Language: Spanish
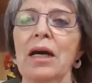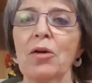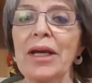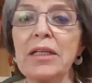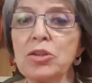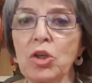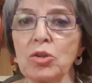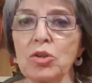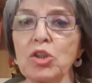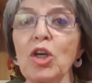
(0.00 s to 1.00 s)
Ahora, ¿qué
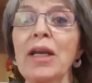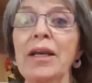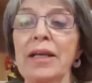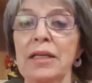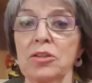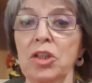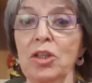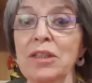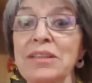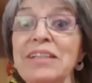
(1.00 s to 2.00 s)
son? Son las
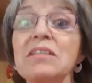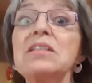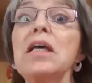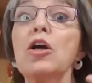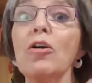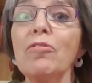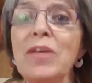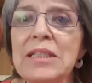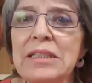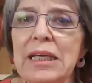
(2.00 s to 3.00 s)
reacciones
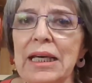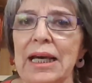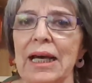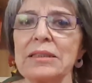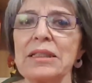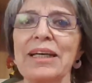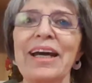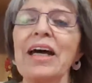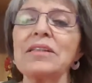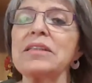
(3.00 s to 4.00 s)
psicofísicas
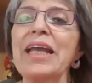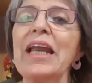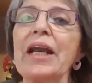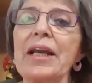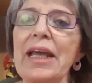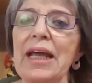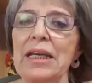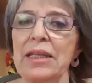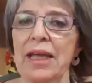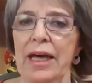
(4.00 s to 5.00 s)
ante la
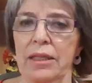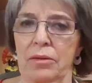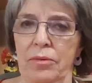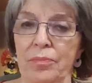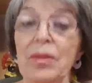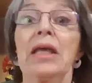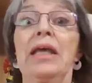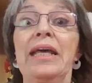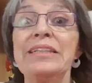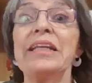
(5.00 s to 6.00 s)
realidad,
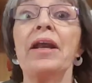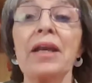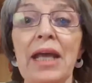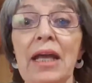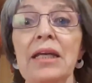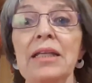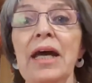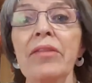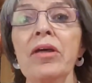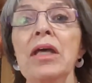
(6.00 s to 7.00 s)
esa
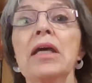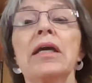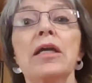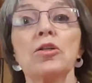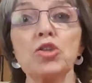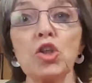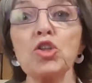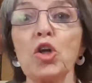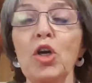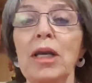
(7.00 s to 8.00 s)
realidad que
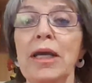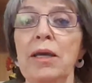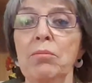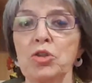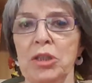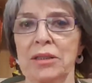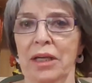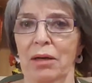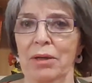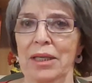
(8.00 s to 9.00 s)
nosotros leemos a
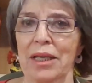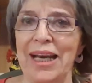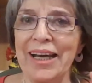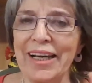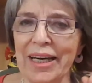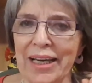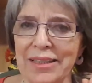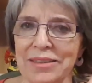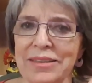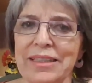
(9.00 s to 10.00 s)
través de las
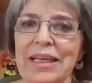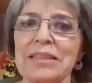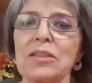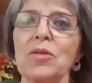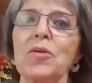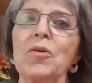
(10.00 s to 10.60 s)
creencias.